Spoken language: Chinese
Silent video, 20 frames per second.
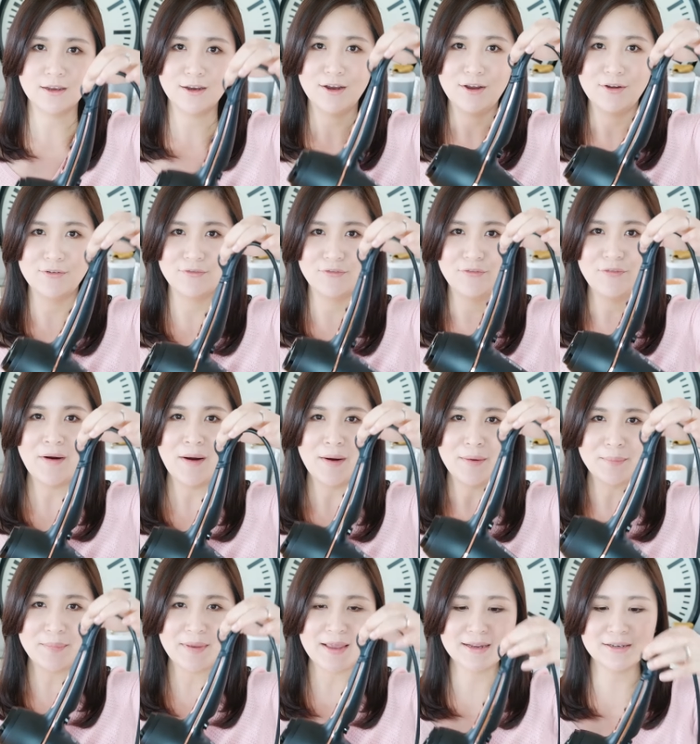很
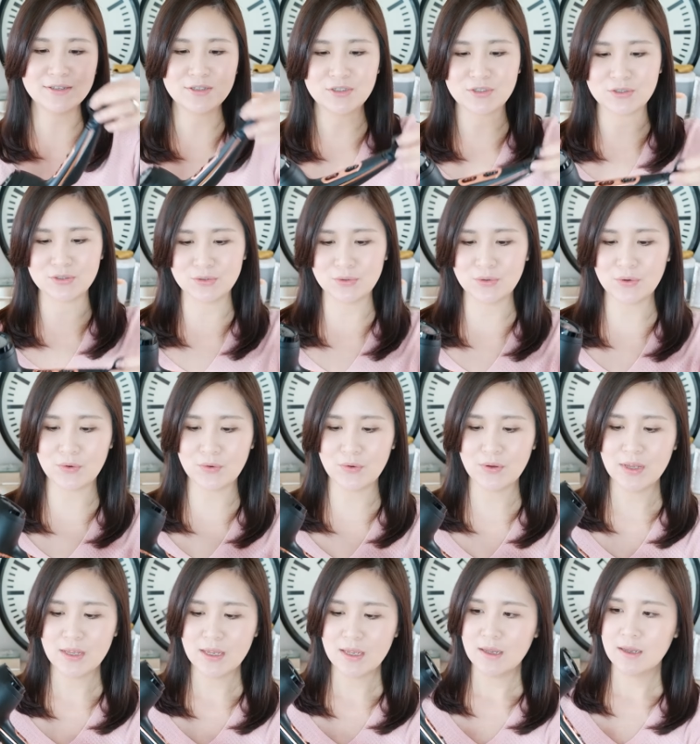方便使用。
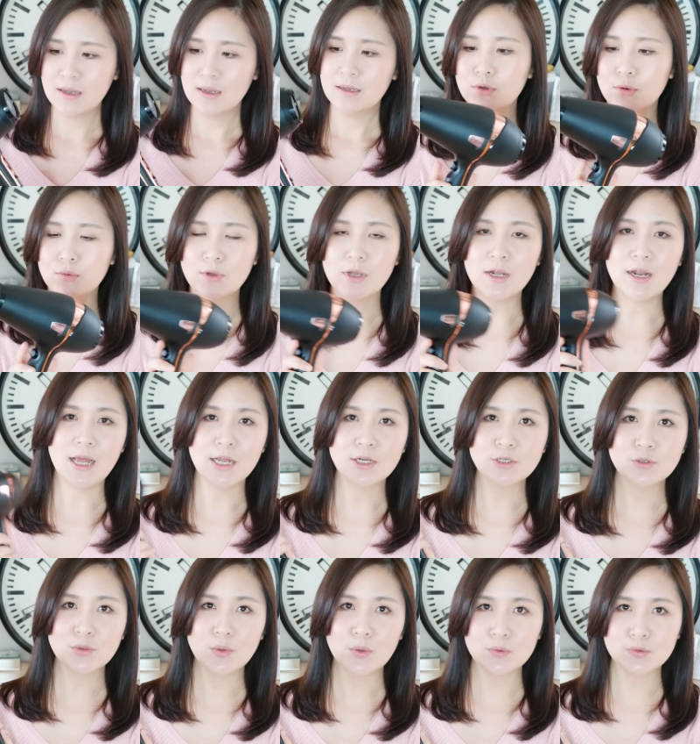总的来
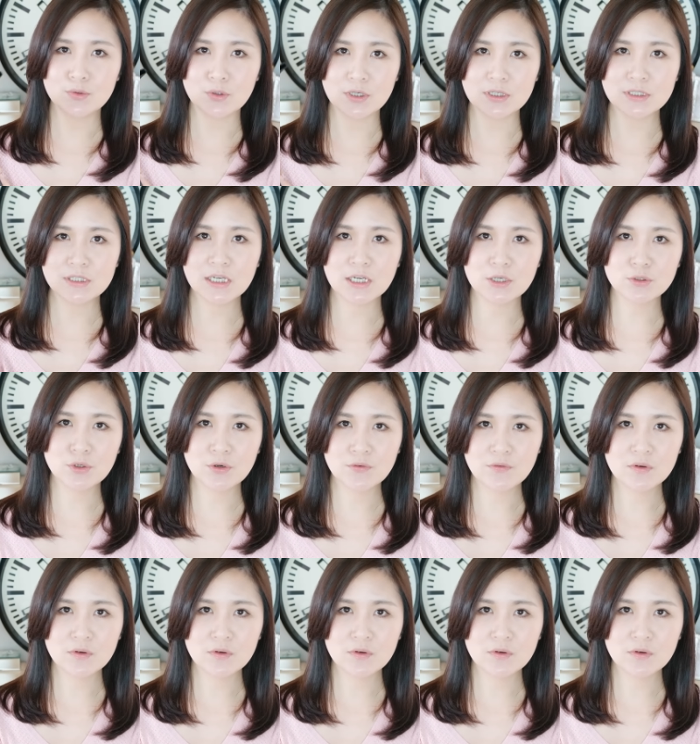说，我觉得这个吹